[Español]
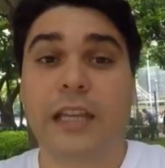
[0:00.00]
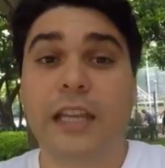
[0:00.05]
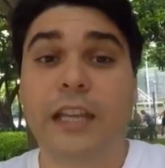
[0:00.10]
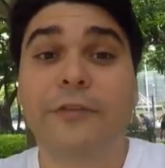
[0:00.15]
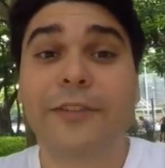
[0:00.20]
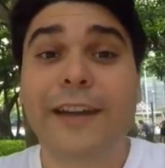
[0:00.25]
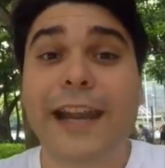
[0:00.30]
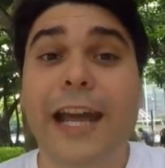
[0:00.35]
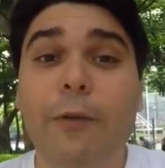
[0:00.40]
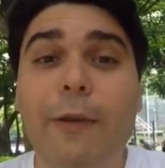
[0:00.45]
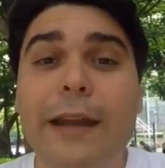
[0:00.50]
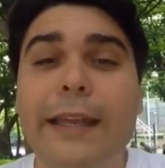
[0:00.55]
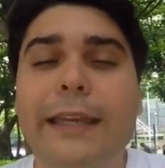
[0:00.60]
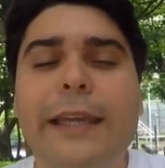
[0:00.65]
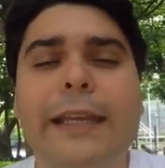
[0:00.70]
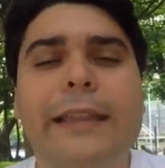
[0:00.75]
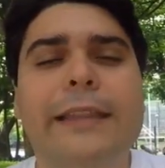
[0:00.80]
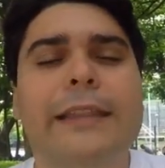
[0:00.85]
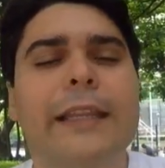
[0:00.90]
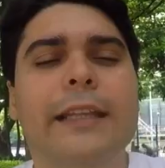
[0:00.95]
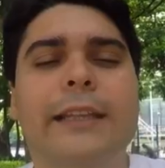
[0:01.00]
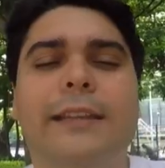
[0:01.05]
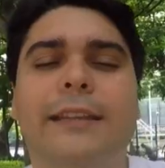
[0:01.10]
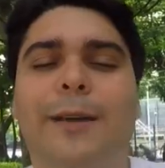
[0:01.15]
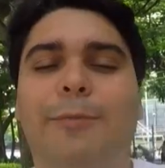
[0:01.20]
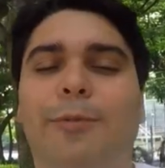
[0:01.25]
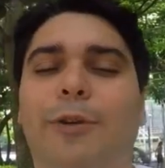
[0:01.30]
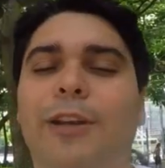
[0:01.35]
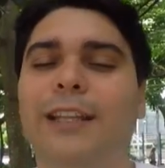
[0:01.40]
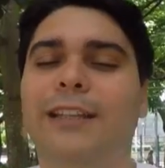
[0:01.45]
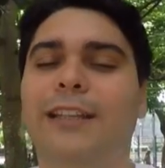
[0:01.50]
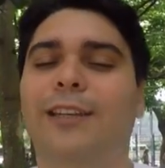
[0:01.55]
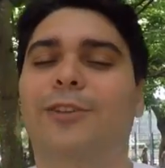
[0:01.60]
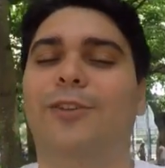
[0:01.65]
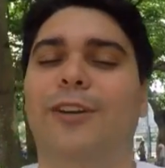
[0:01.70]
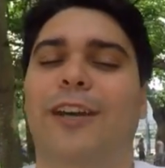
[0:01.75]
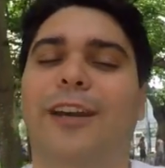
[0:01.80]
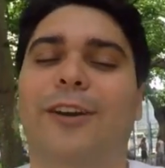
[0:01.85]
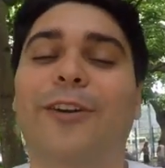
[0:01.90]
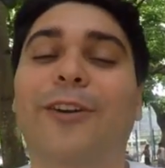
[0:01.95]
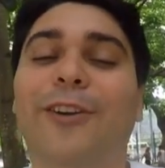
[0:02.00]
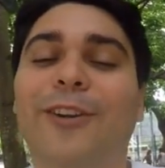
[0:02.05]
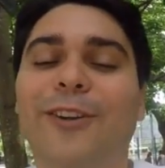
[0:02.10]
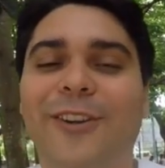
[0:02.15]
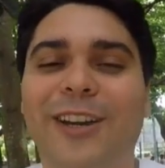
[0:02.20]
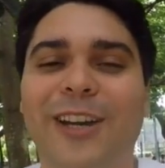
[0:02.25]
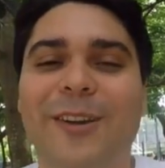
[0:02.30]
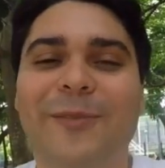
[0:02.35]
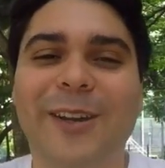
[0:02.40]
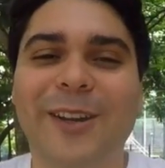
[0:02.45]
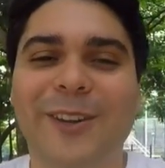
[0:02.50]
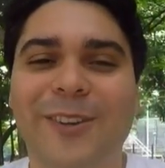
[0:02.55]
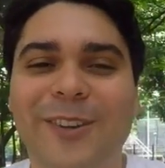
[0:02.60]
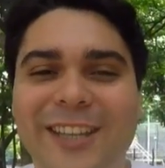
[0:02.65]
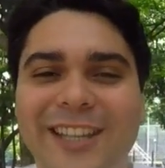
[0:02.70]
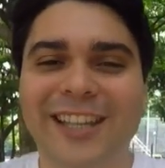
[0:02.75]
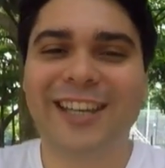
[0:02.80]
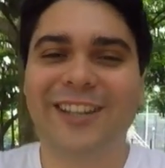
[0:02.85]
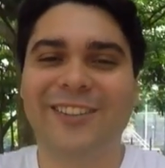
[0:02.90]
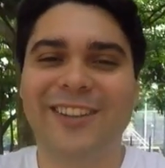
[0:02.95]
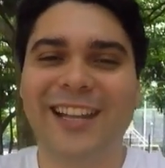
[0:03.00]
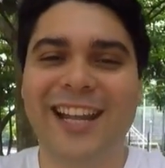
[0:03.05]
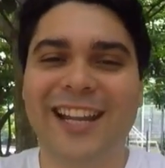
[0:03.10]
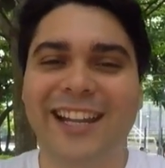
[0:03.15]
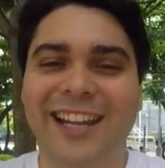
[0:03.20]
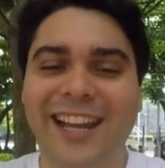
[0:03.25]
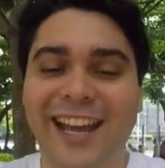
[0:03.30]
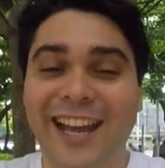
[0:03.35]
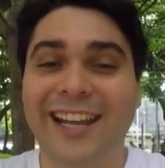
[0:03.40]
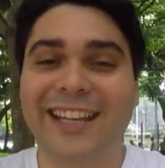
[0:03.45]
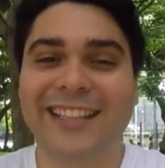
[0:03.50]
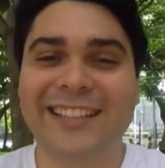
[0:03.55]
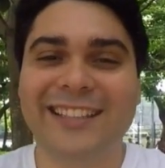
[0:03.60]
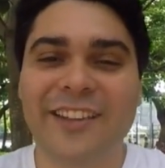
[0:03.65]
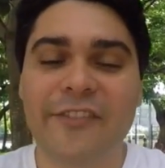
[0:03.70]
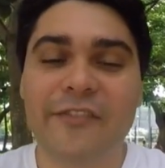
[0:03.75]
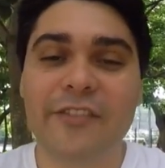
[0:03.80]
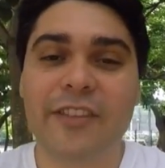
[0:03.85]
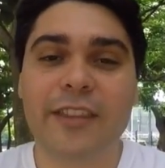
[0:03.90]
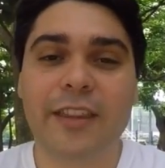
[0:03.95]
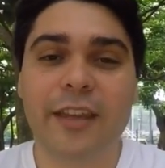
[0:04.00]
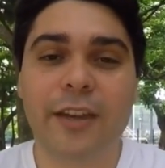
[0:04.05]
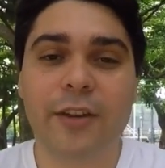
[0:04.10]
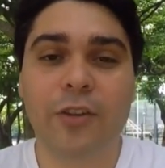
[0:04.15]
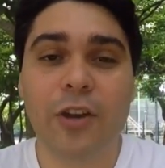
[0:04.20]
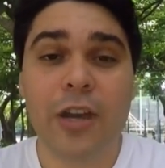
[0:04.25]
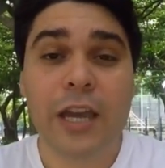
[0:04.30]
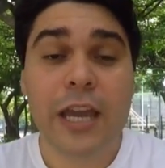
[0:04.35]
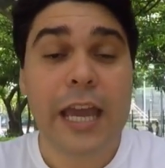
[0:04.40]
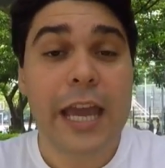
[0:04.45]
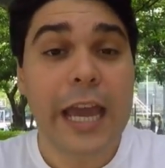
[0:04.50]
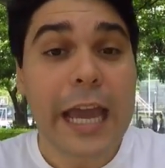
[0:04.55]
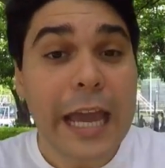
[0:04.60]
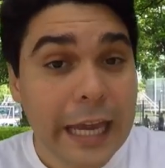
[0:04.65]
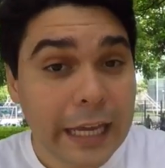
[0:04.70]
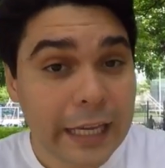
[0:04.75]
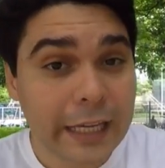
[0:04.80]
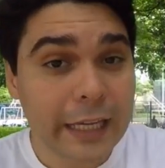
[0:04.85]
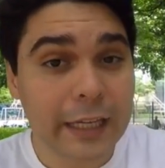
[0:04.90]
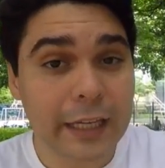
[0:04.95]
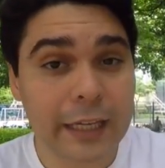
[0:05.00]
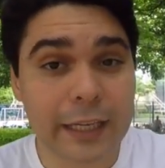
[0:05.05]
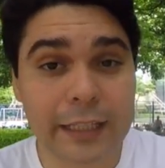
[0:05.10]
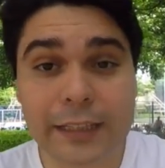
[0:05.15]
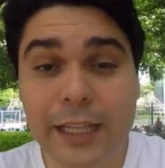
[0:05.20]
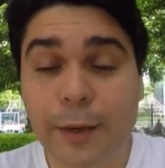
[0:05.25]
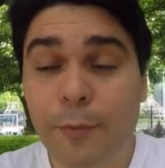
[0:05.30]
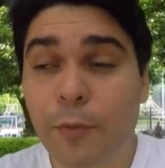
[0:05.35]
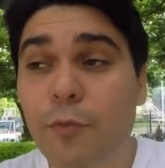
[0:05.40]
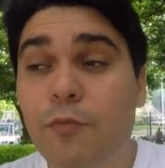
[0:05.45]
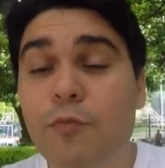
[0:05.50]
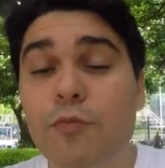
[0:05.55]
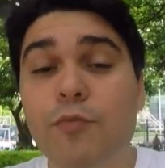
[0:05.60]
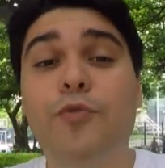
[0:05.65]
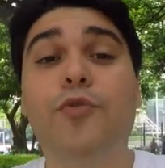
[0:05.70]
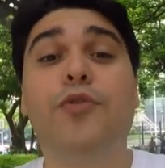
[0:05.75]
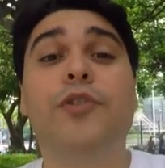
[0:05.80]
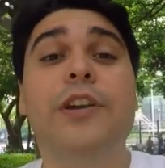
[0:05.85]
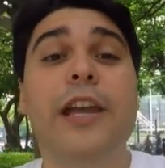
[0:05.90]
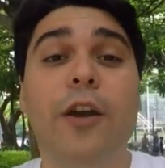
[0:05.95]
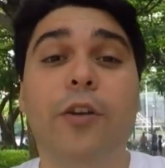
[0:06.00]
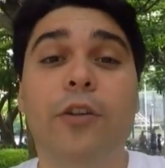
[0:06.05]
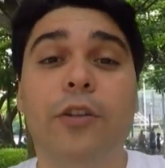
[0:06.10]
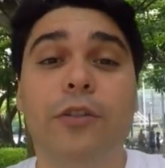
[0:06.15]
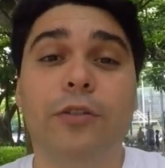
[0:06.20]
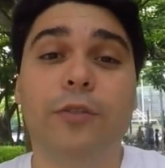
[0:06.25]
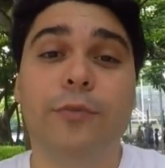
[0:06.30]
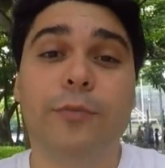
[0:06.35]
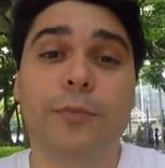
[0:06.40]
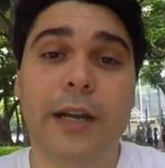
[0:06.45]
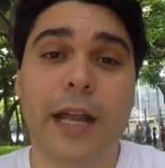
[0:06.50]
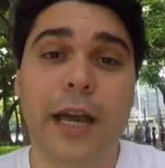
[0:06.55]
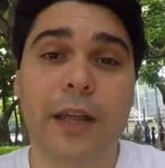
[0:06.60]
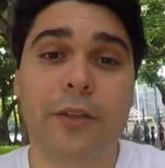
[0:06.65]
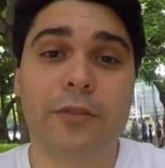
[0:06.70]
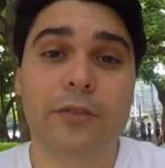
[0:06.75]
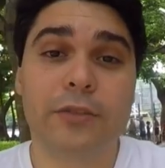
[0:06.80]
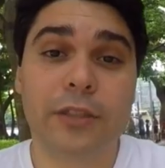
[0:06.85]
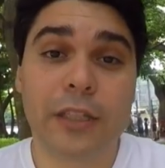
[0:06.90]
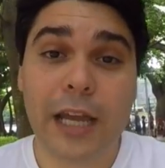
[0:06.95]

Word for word: Y fuera cualquier tinte político que hoy lo que menos quiero darles a este video es que estamos muy acostumbrados